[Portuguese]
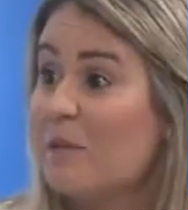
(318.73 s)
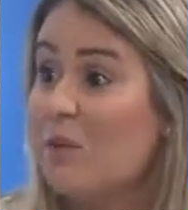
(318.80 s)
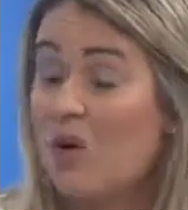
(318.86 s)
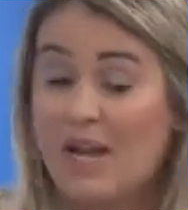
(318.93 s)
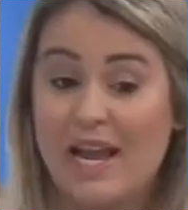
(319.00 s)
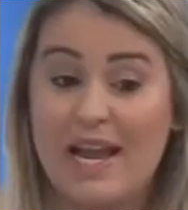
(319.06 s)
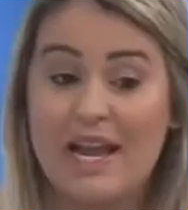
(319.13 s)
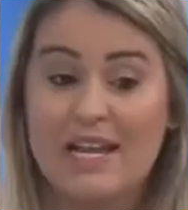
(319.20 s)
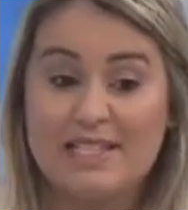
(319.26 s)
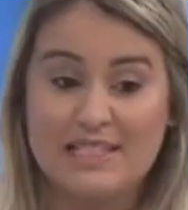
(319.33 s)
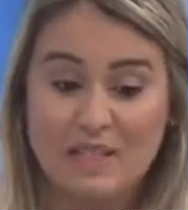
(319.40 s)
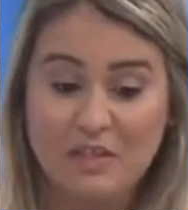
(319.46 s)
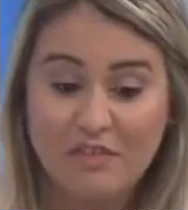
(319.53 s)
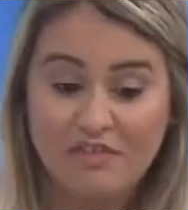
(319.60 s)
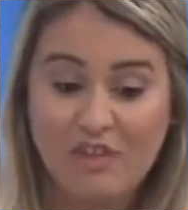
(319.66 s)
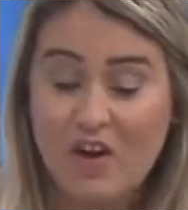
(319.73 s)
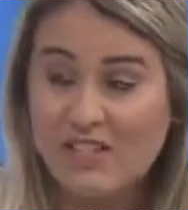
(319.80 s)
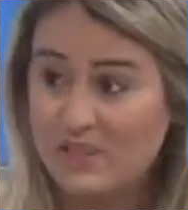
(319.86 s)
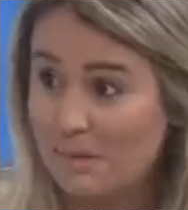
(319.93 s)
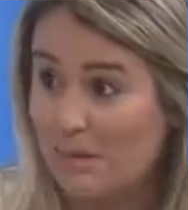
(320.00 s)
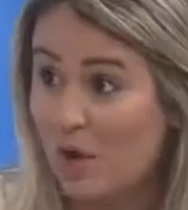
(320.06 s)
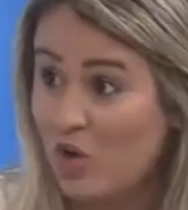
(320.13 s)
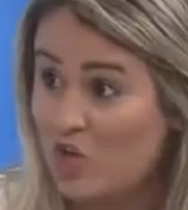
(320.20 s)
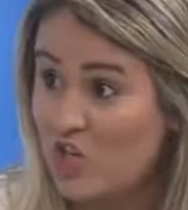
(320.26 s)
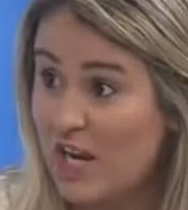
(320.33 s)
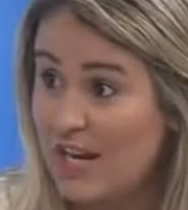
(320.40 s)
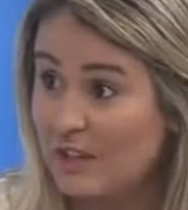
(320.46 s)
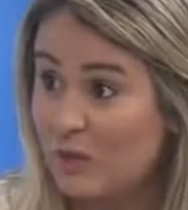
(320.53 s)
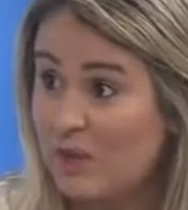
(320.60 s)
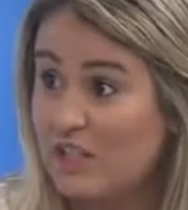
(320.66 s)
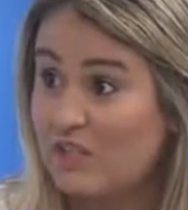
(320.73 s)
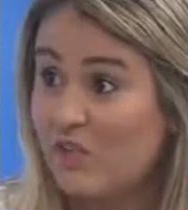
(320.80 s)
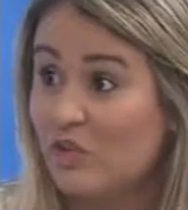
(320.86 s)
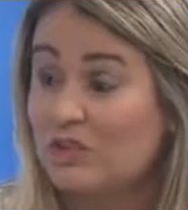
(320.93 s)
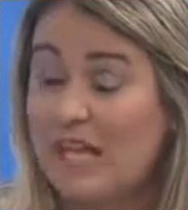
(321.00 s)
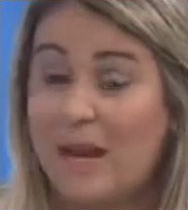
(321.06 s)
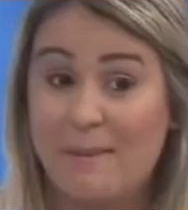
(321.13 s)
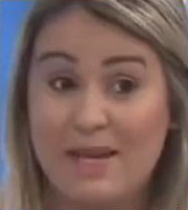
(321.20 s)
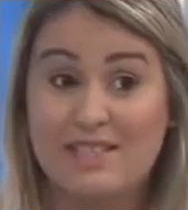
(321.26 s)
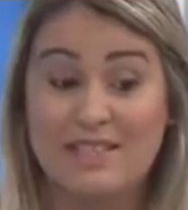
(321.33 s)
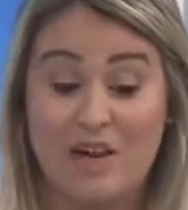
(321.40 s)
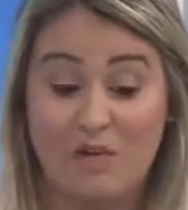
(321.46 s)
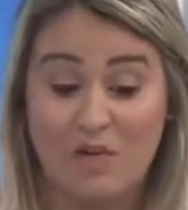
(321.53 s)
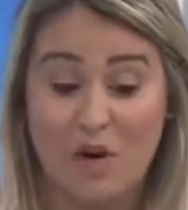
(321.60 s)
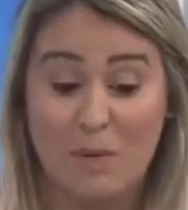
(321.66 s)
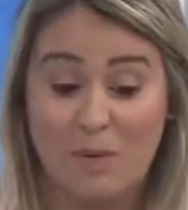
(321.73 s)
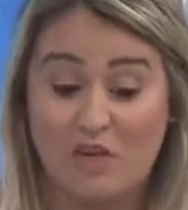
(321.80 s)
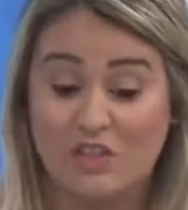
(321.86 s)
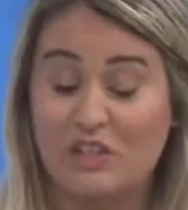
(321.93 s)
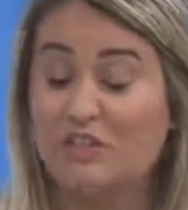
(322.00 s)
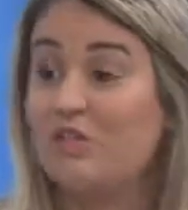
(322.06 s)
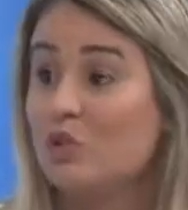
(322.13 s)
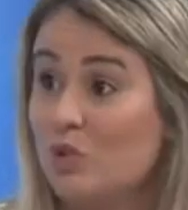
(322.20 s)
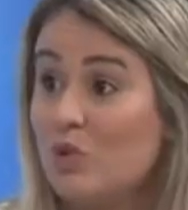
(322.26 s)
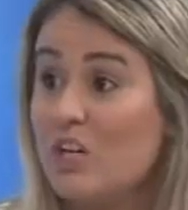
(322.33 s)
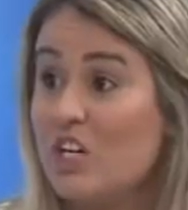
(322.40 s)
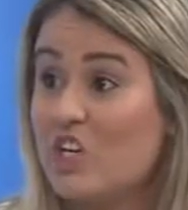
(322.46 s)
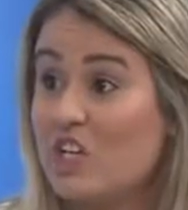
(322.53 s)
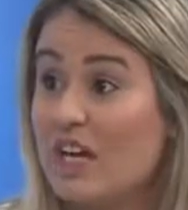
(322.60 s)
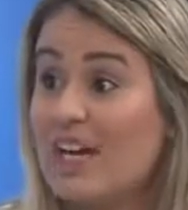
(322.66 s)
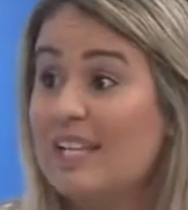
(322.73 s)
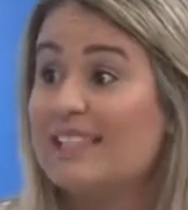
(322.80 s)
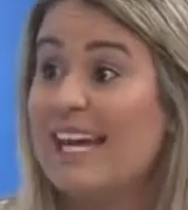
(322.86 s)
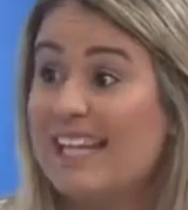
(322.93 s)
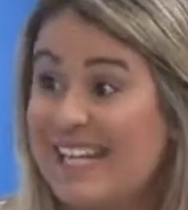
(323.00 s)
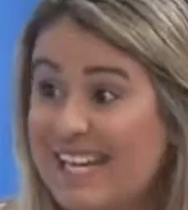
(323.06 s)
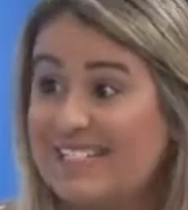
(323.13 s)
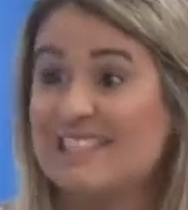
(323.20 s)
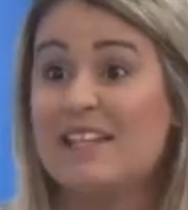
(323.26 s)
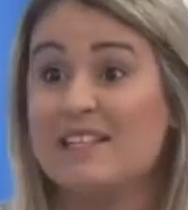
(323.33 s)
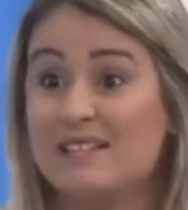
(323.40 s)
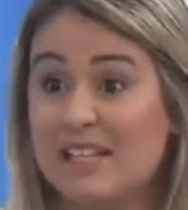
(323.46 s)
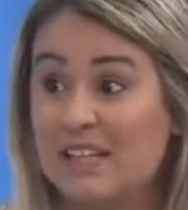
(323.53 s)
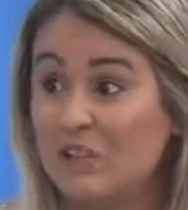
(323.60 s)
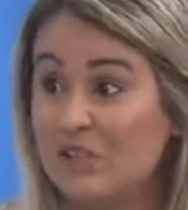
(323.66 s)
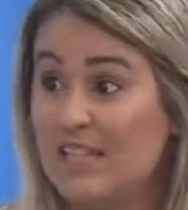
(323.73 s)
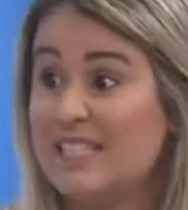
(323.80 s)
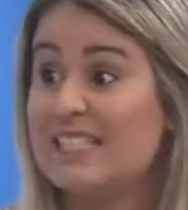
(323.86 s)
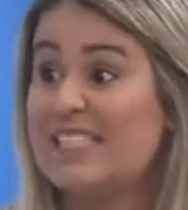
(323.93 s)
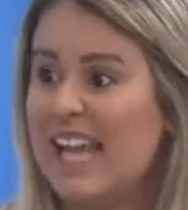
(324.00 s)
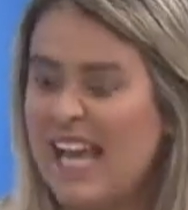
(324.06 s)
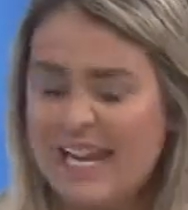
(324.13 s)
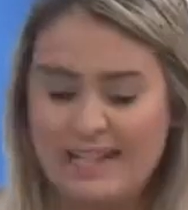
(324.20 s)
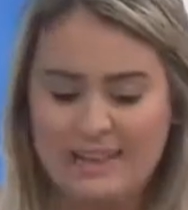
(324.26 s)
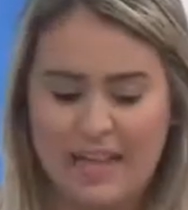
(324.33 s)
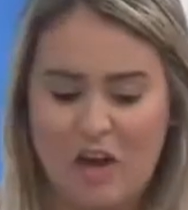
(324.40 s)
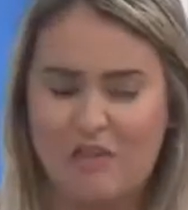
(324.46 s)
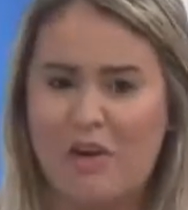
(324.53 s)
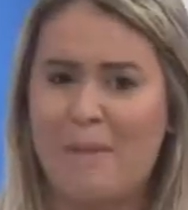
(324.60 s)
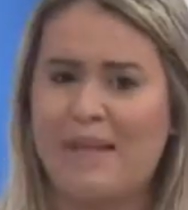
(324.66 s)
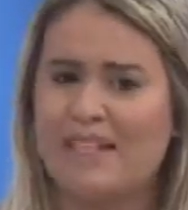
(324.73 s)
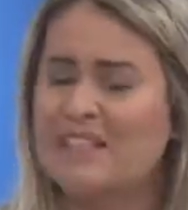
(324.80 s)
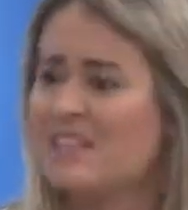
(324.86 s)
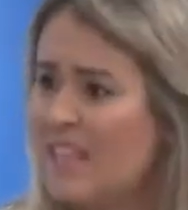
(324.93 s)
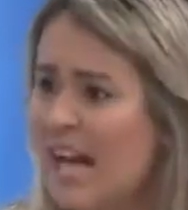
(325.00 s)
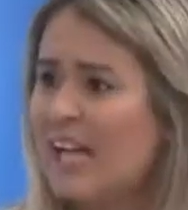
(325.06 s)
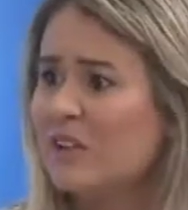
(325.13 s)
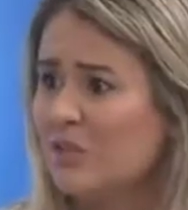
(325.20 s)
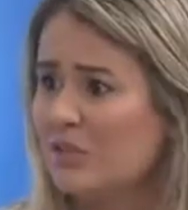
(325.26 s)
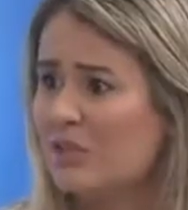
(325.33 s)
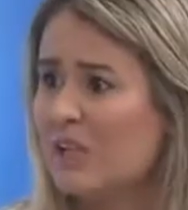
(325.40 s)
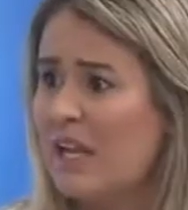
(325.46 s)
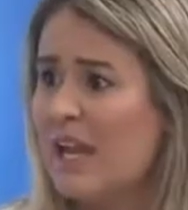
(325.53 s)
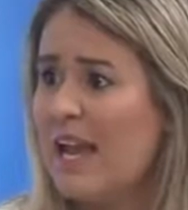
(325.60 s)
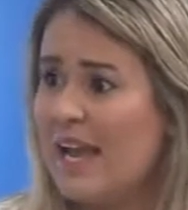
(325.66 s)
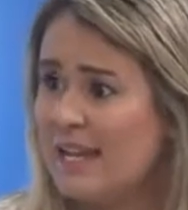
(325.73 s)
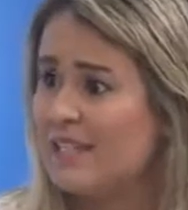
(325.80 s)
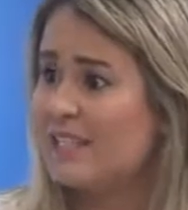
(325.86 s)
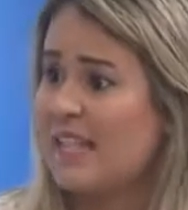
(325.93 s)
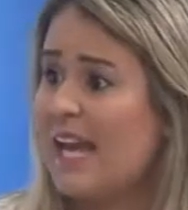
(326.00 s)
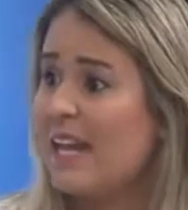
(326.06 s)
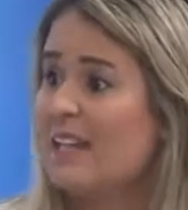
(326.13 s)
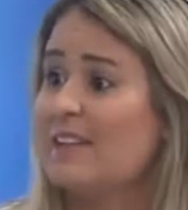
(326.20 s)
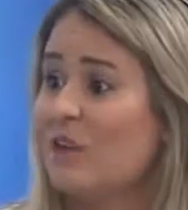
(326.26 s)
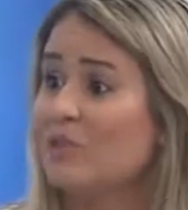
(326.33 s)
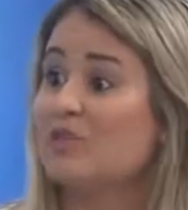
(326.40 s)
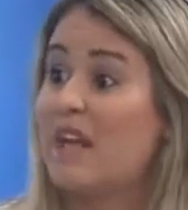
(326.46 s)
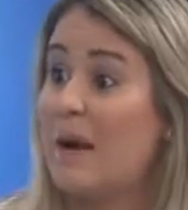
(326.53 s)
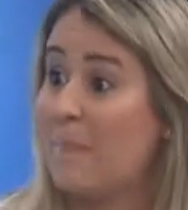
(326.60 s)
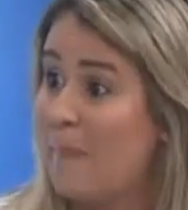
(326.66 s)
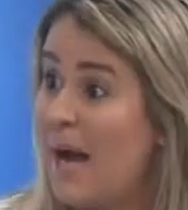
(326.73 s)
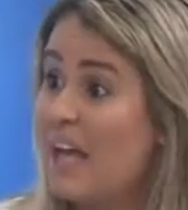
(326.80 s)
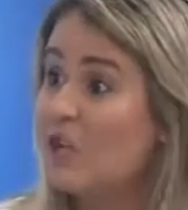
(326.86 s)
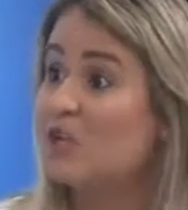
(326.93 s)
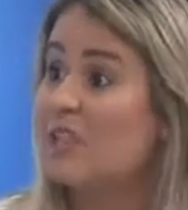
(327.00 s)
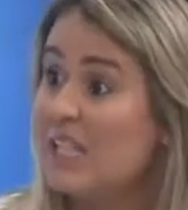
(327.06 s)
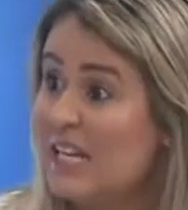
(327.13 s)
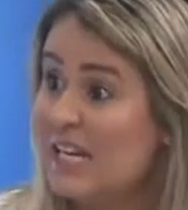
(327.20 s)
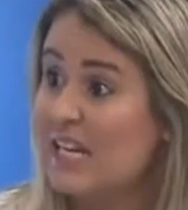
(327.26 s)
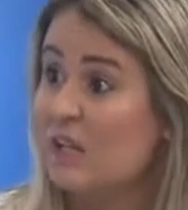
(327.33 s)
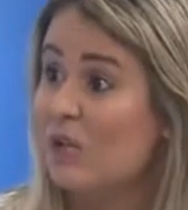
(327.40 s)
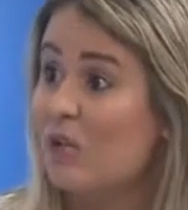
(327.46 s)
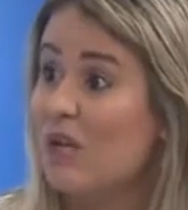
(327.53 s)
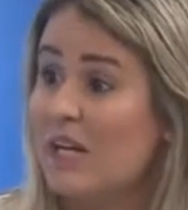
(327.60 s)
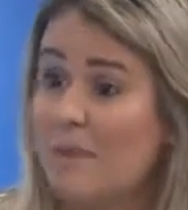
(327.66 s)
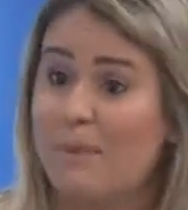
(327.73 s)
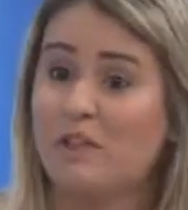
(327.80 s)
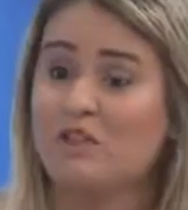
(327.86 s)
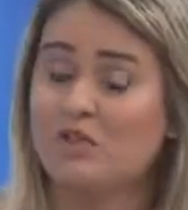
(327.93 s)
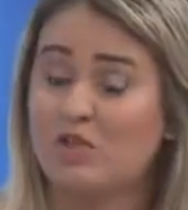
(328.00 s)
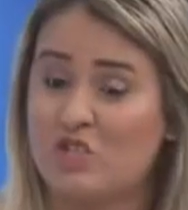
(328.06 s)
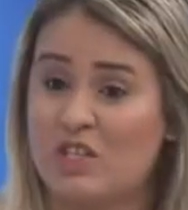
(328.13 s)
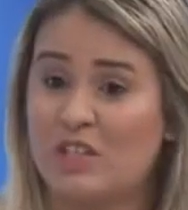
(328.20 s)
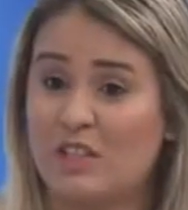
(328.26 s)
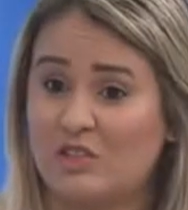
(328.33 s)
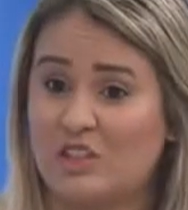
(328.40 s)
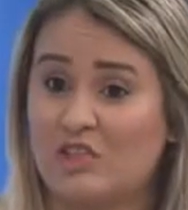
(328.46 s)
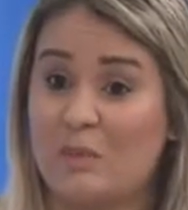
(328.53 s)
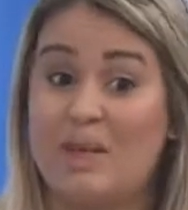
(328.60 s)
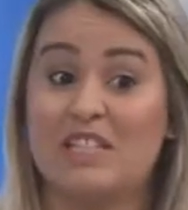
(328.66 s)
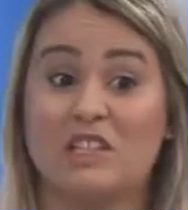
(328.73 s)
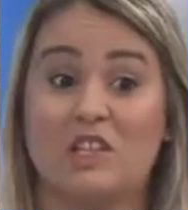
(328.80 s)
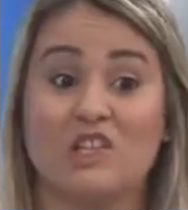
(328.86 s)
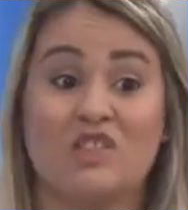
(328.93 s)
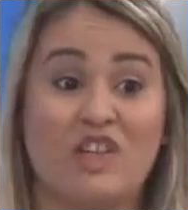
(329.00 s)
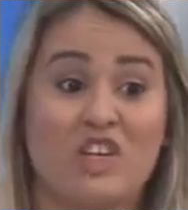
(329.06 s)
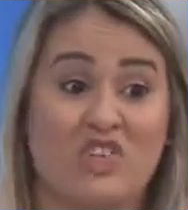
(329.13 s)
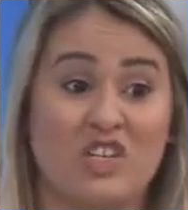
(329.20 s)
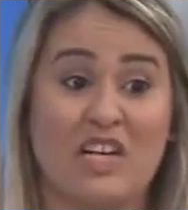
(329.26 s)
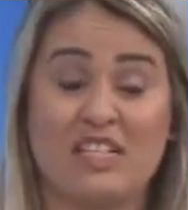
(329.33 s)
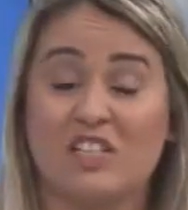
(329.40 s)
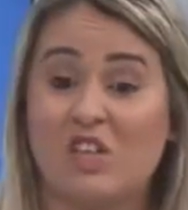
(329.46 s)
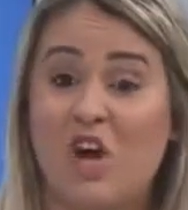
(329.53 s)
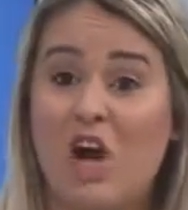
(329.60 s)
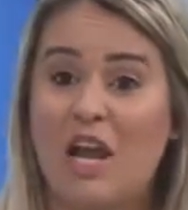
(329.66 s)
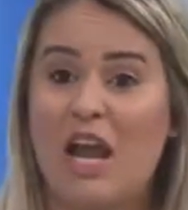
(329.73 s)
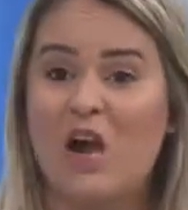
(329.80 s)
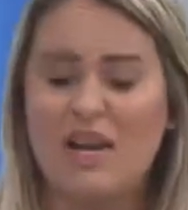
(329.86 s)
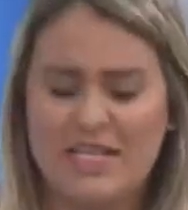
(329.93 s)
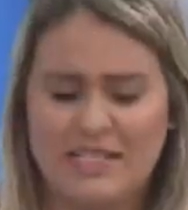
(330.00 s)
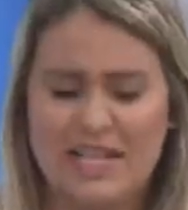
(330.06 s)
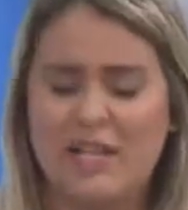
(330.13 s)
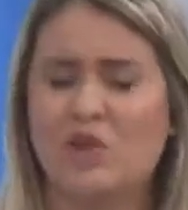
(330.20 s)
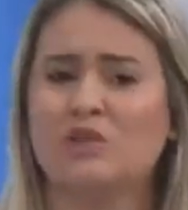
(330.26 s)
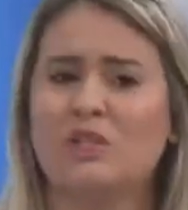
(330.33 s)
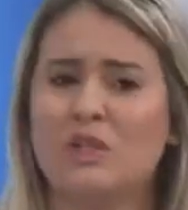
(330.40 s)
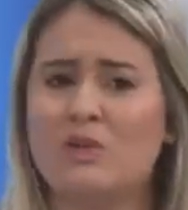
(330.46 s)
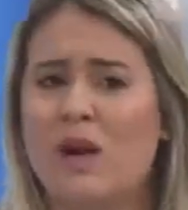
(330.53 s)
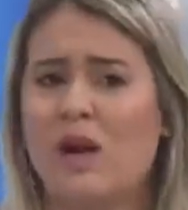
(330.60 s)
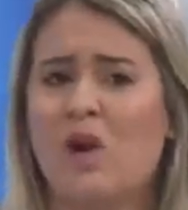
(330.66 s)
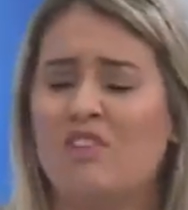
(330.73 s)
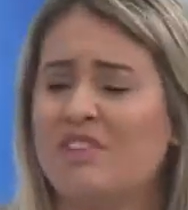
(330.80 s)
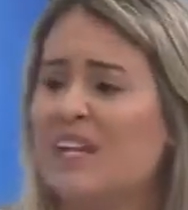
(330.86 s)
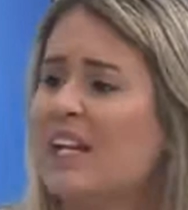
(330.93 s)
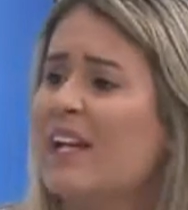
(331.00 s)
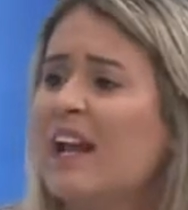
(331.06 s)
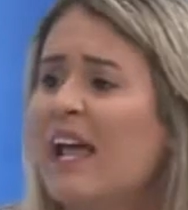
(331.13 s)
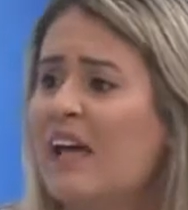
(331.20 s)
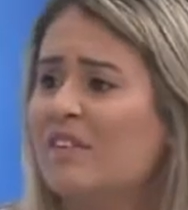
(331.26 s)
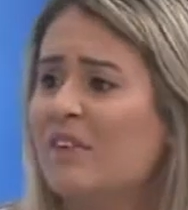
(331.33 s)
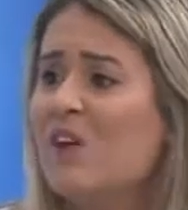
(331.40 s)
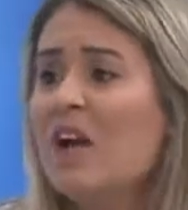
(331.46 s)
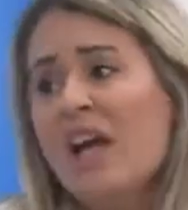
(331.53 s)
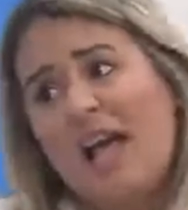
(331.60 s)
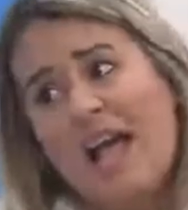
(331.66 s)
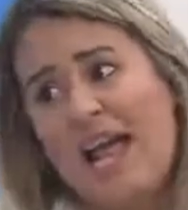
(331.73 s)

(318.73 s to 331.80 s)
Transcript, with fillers: Porque se não for esse projeto, eles vão estar tá, a é um, é um projeto futurista. Daqui a seis anos, eles querem estar tá alfabetizados, eles querem ter um trabalho digno, que possa sustentar suas famílias, seus filhos na escola, ou eles querem continuar com a vida que levam.